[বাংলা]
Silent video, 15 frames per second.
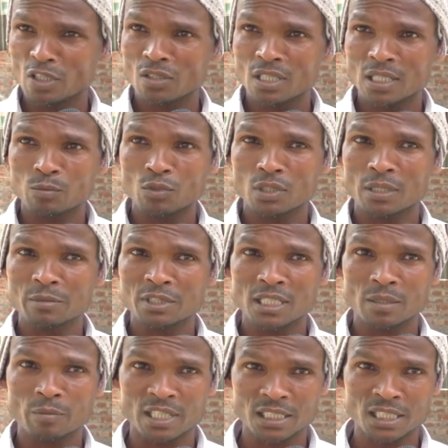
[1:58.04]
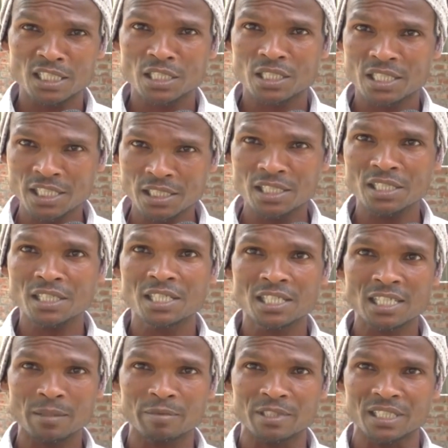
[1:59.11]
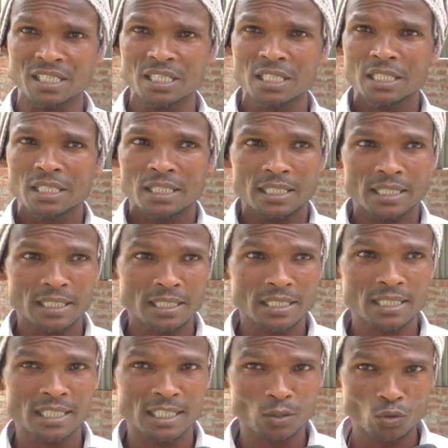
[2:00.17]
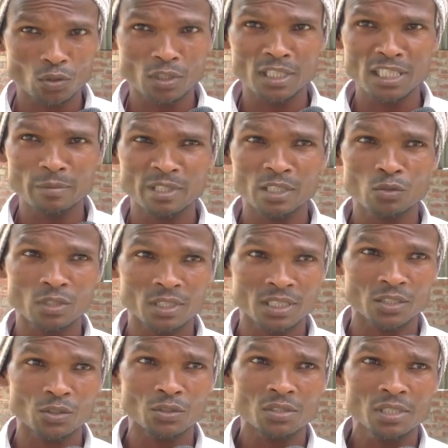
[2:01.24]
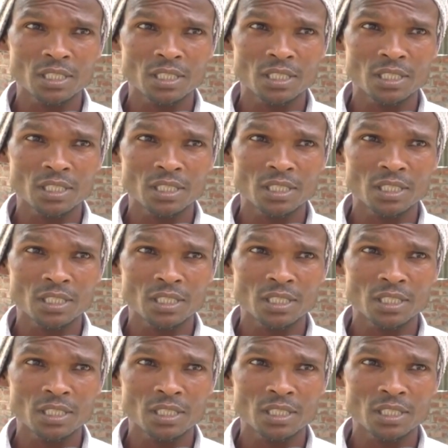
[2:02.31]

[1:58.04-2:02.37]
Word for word: মৌলানা আব্দুল হামিদ খান ভাষণের স্মৃতি হিসাবে এখানে একটা জাদুঘর নির্মাণ করে যেত